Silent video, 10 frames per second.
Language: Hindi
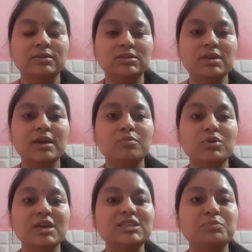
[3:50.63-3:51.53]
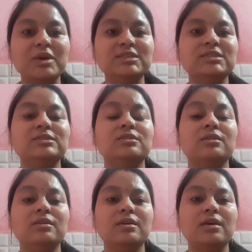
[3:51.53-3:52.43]
ठीक है बिना स्पेस दिए
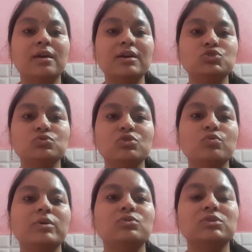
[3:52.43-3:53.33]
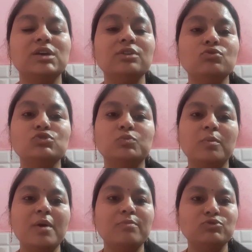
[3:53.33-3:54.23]
लिखिएगा ज्योति वे दो हज़ार तो उस पर
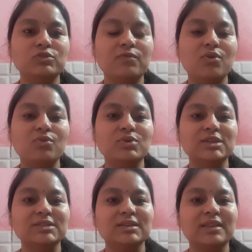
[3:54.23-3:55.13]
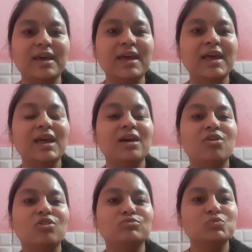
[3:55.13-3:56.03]
भी आप मुझे फॉलो कर सकते हैं
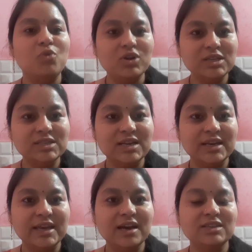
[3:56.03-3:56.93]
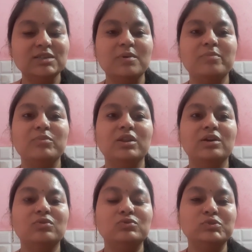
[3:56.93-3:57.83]
और मुझे बहुत अच्छा लगेगा जब आप मेरे
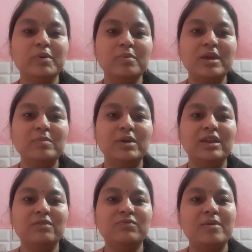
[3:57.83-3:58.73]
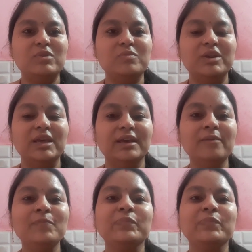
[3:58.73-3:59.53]
उसमें भी मेरी फैमिली बनेंगे